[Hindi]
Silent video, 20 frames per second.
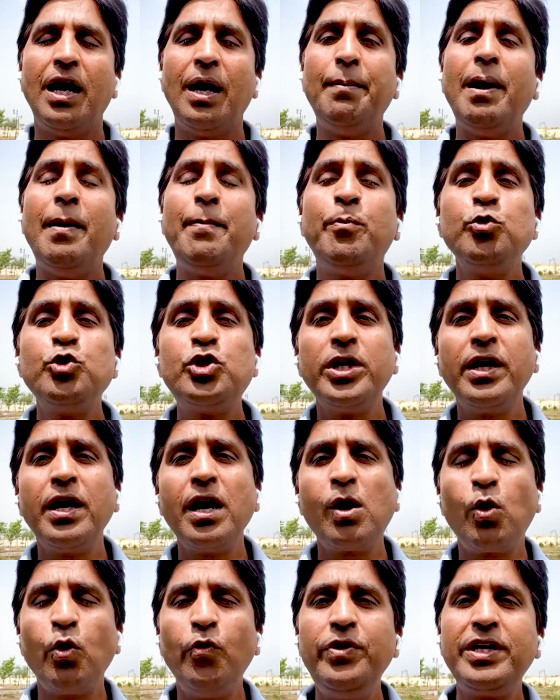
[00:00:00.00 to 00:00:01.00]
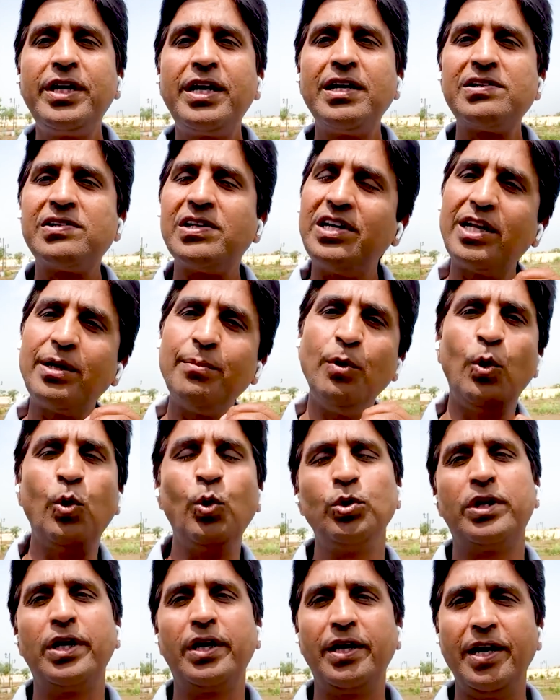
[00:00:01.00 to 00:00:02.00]
अब आप पूछेंगे कोविड केयर सेंटर में
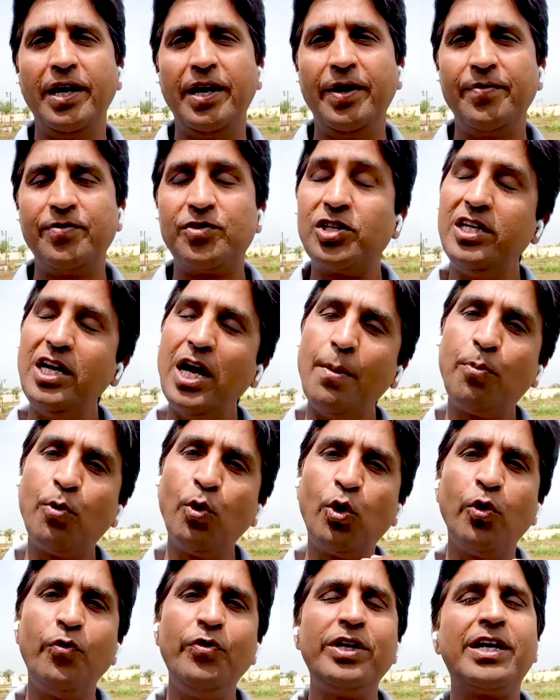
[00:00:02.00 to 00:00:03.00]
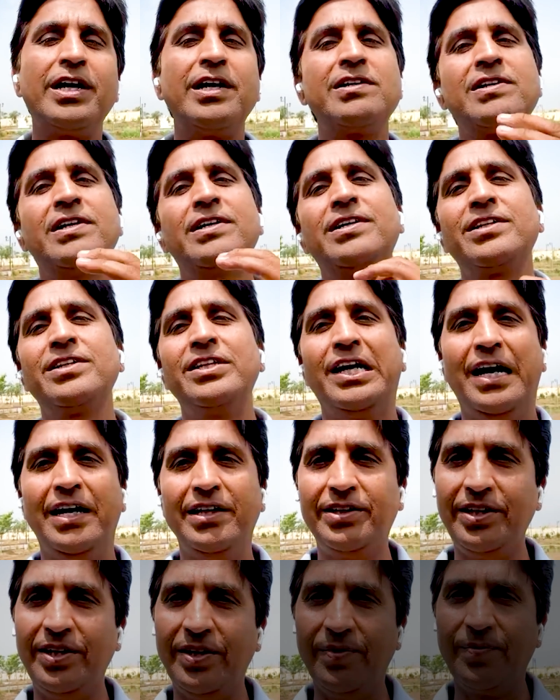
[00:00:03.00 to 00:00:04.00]
होता क्या है चलिए आपको कोविड केयर सेंटर
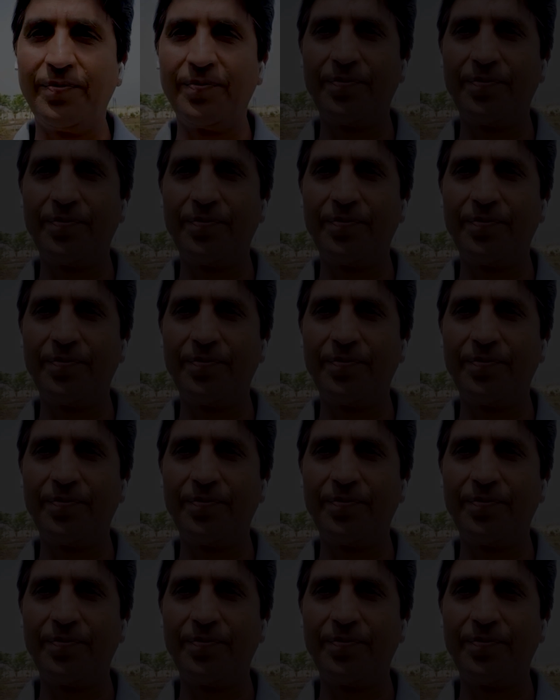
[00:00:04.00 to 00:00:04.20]
दिखाते हैं